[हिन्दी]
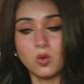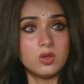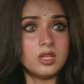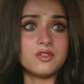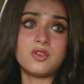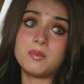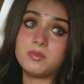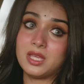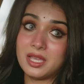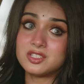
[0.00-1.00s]
ओनली इफ आप
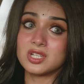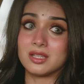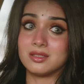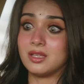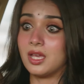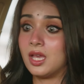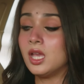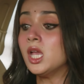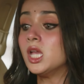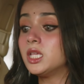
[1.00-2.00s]
ये चाहती है
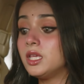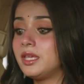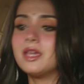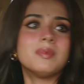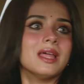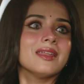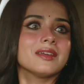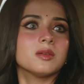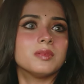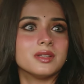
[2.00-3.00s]
कि ये प्लान
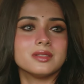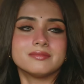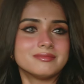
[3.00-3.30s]
आगे बढ़े